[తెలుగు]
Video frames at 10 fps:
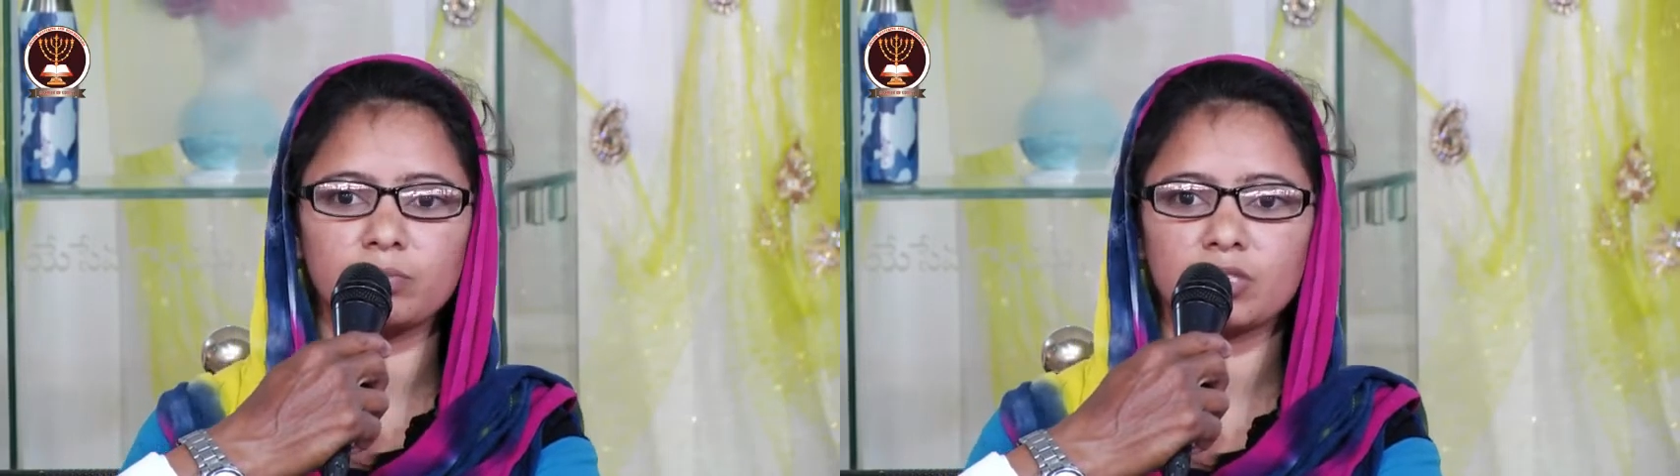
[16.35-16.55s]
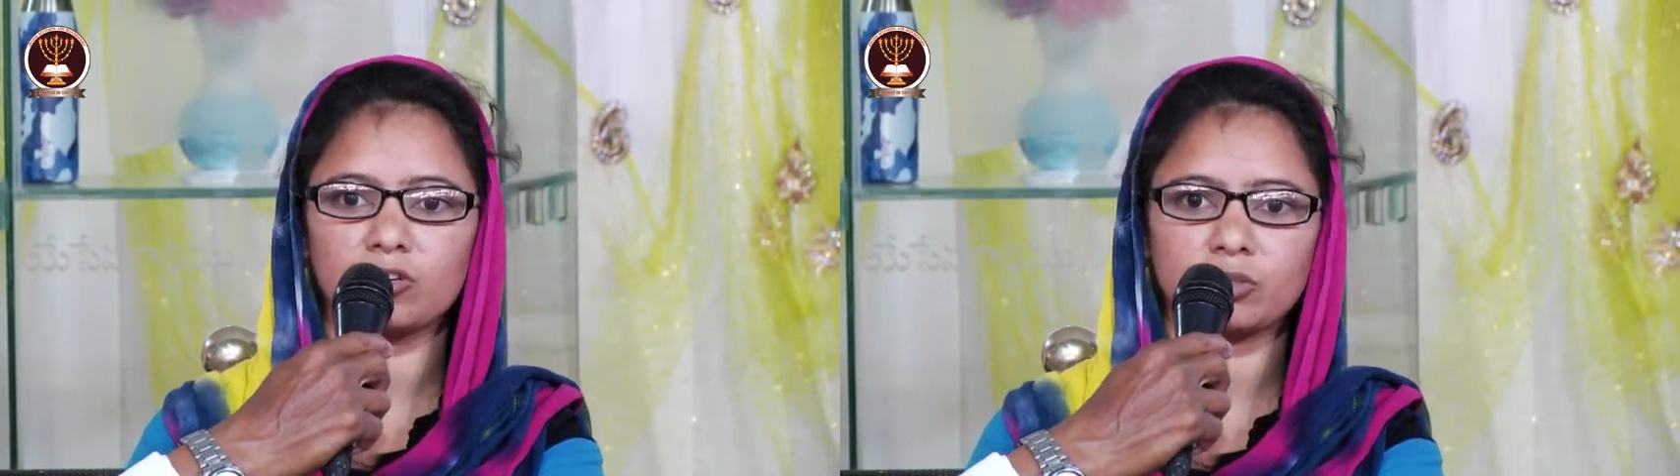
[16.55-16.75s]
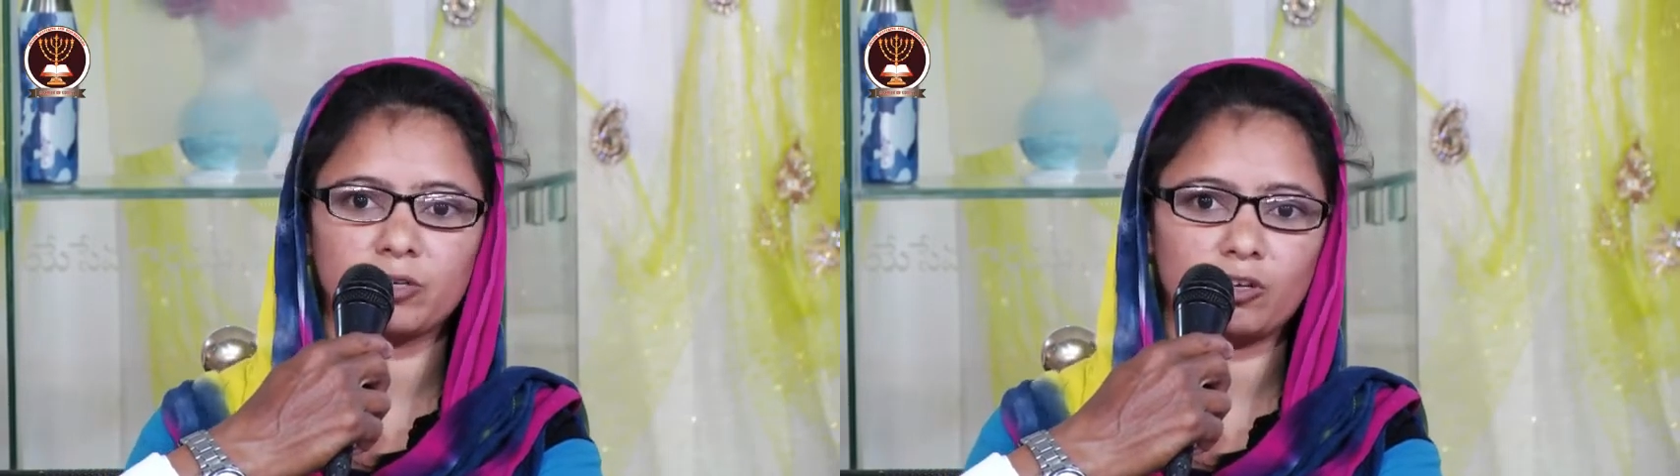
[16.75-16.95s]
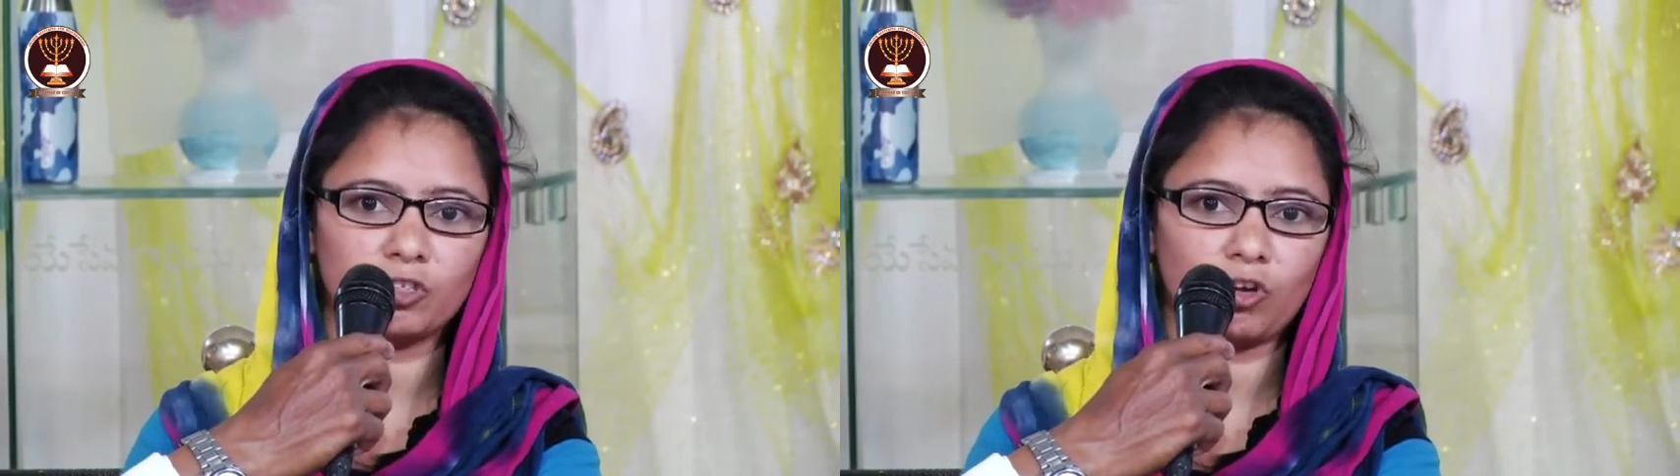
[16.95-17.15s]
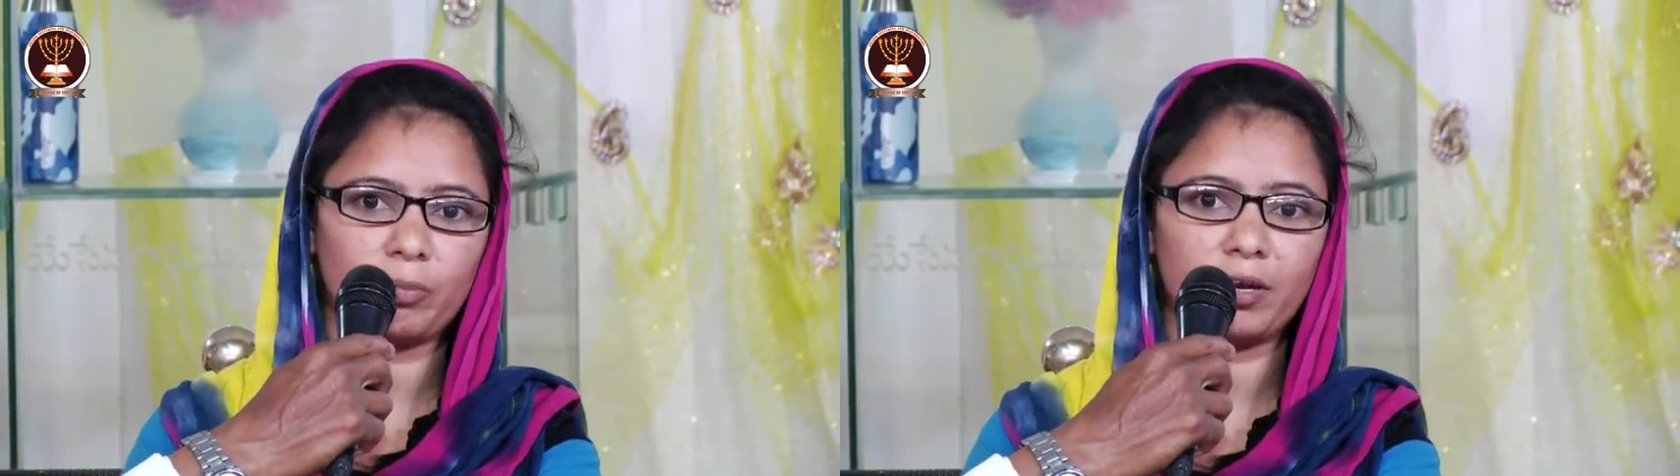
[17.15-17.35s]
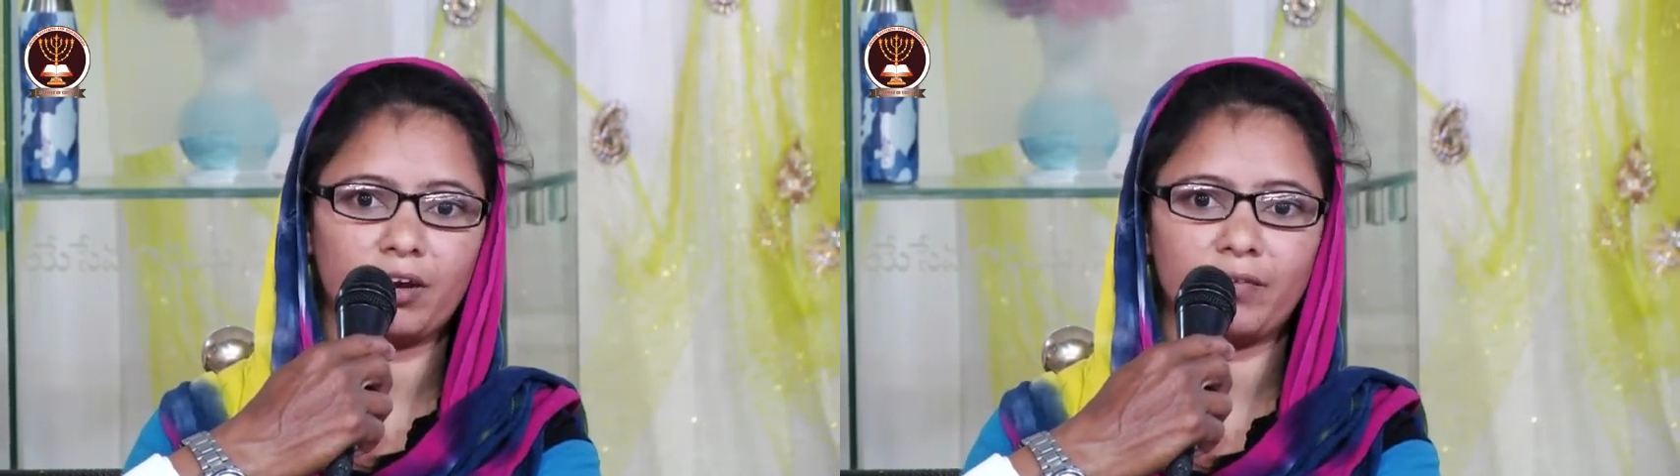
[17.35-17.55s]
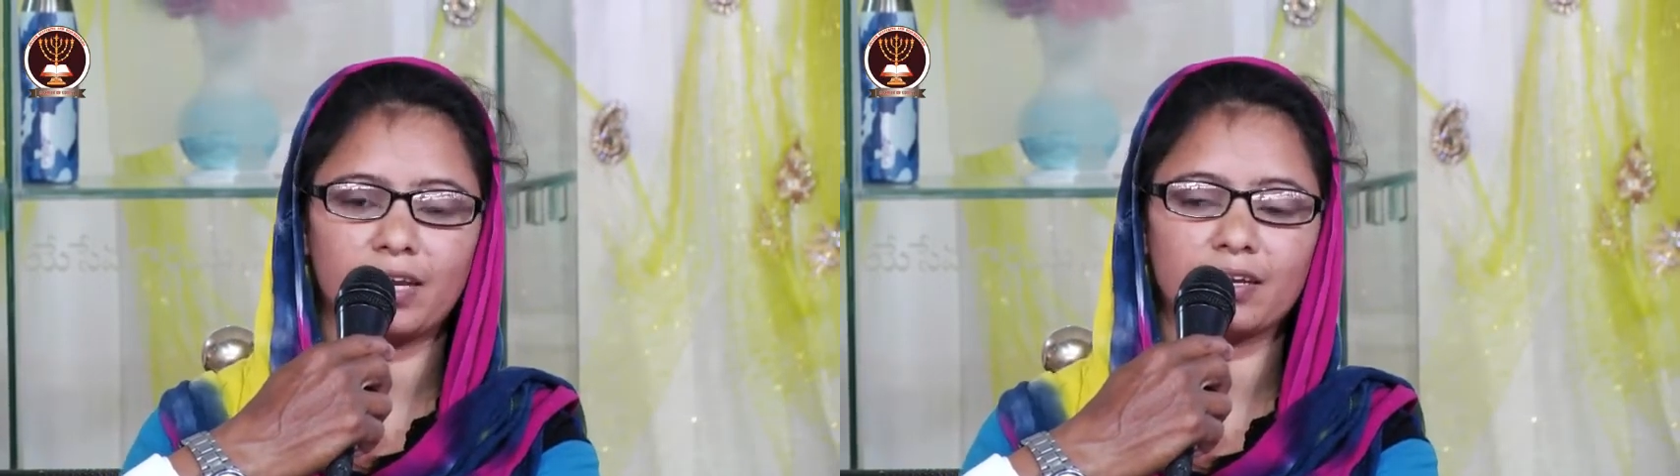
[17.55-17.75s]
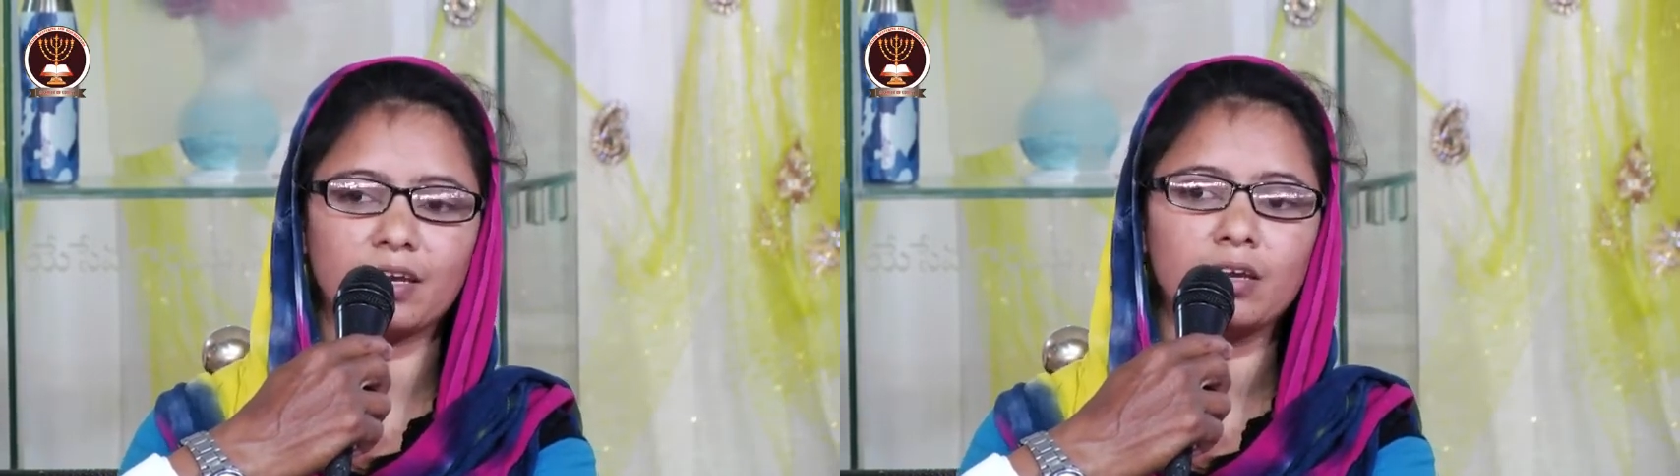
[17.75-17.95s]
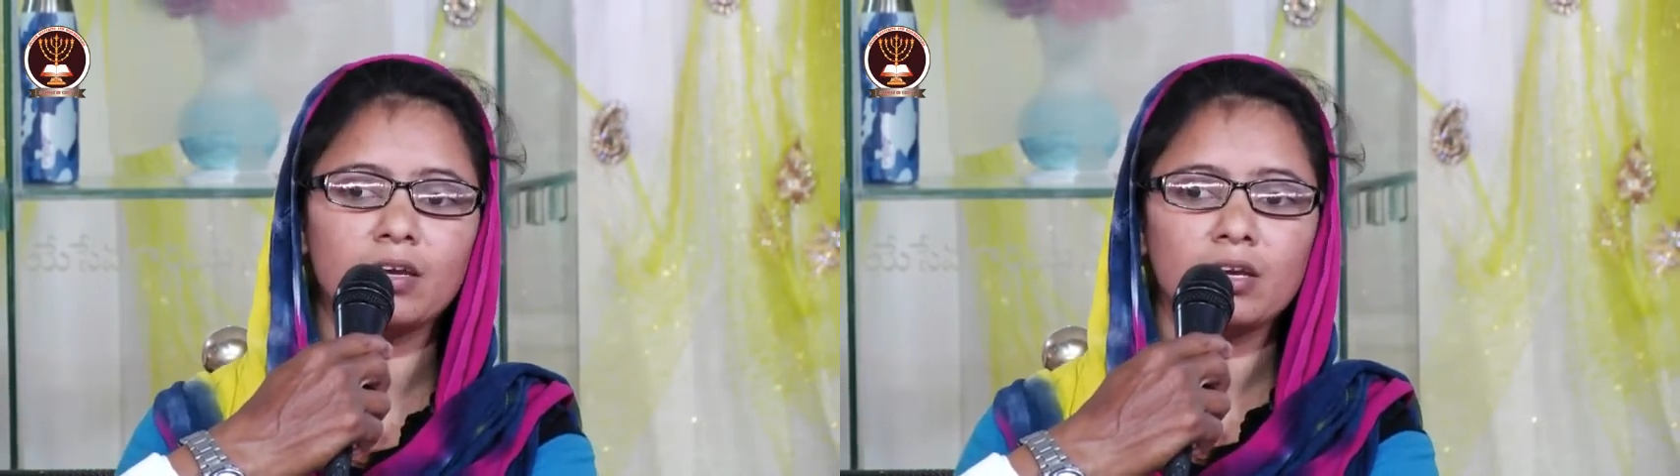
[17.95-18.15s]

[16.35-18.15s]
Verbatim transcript: నిమ్స్ హాస్పిటల్ జాబ్ రావాలని